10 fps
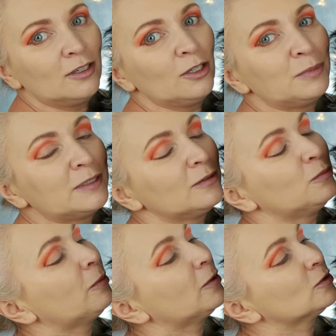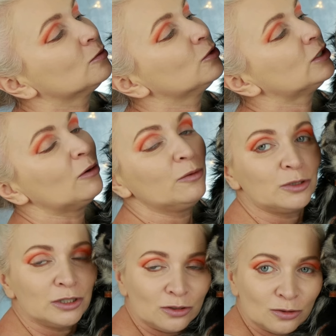no i psy po prostu musiały
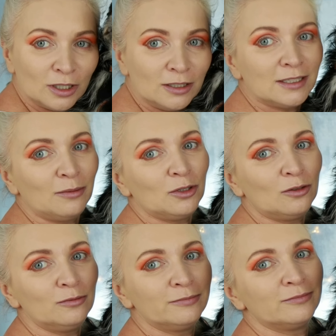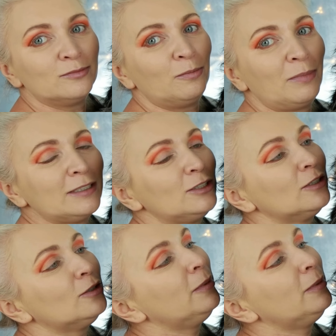przyjść tutaj ze mną, bo pan się